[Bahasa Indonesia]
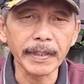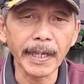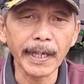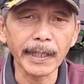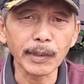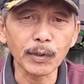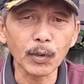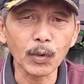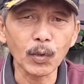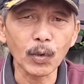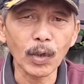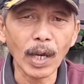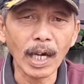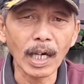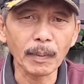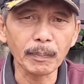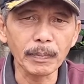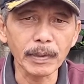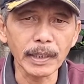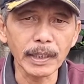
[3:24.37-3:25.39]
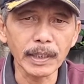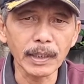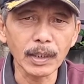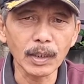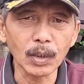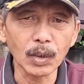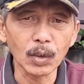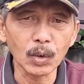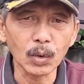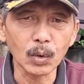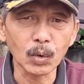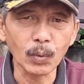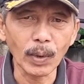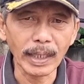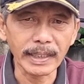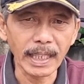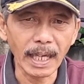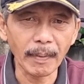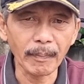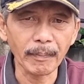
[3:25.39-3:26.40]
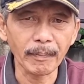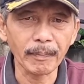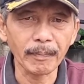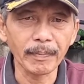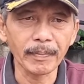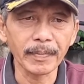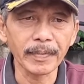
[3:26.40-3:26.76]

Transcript: yaitu kurang lebih 2 jam.